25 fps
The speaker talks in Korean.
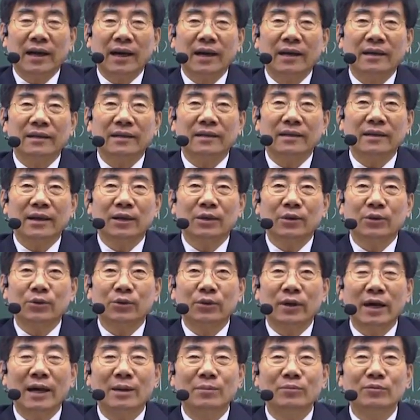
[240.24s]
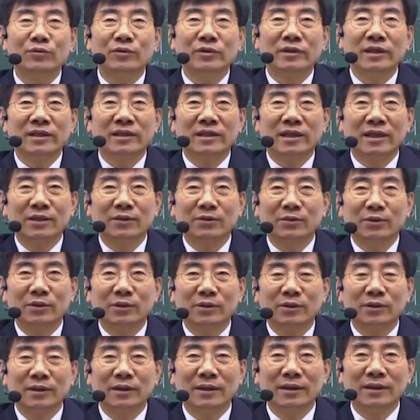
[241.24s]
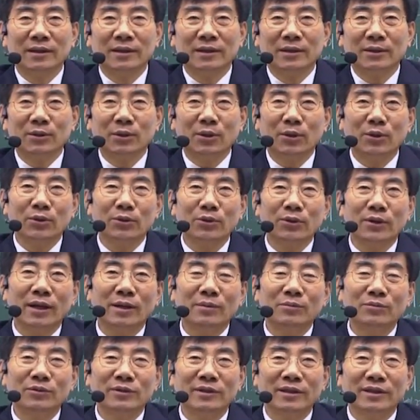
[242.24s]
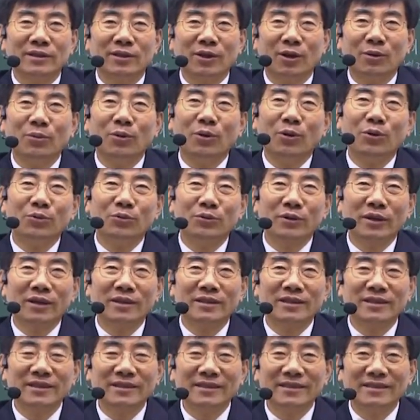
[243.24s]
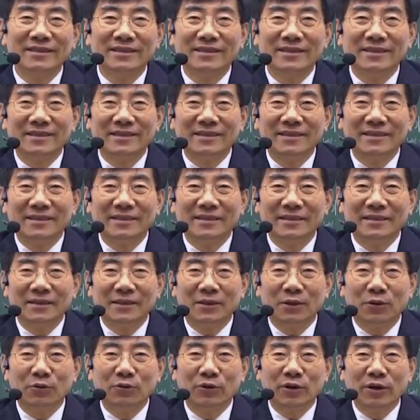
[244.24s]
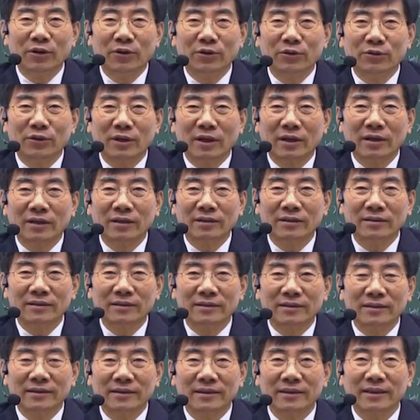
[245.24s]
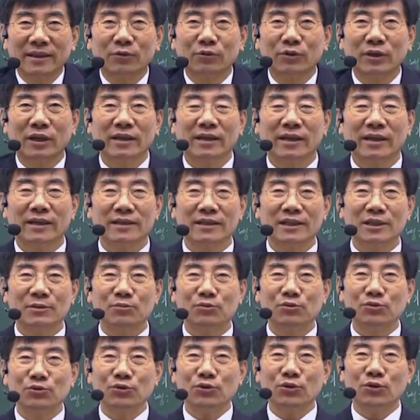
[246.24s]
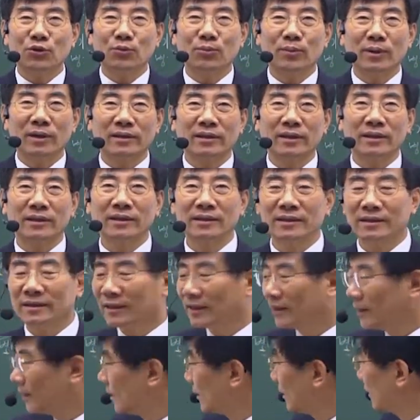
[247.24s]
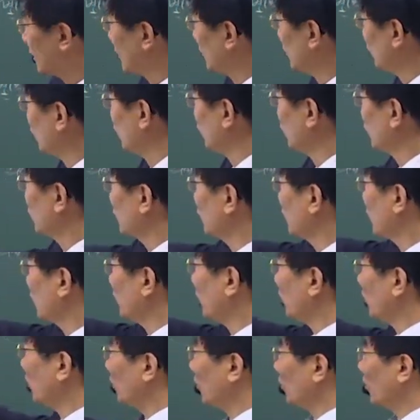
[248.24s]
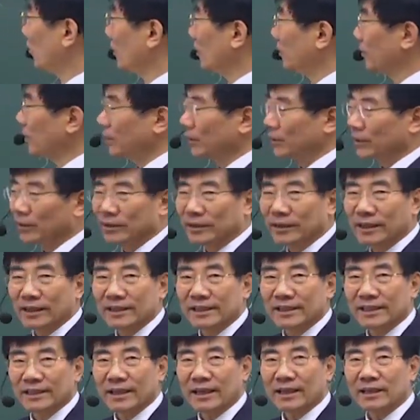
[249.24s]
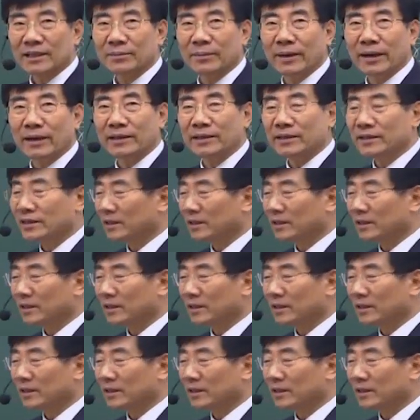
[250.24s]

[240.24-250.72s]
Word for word: 합격해도 한 문제 차이고요, 떨어져도 한 문제. 너무 억울해, 그죠? 억울해요, 억울하네요. 이게 우리가 이렇게 집중적으로 공부할 때는 이런 분석표를 보고 공부하면 되죠. 그러니까 시간이 많이